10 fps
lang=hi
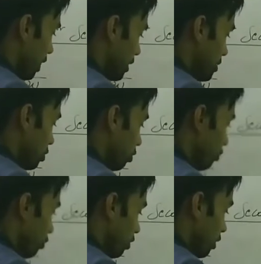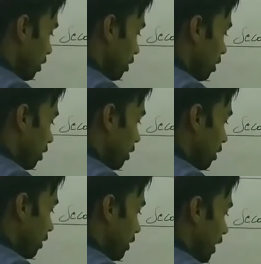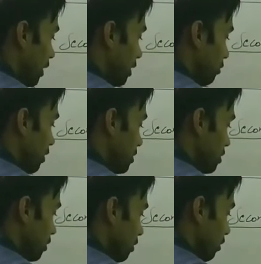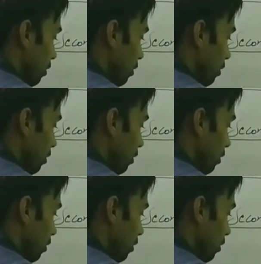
टू माइनस ऑफ टेन इनवर्स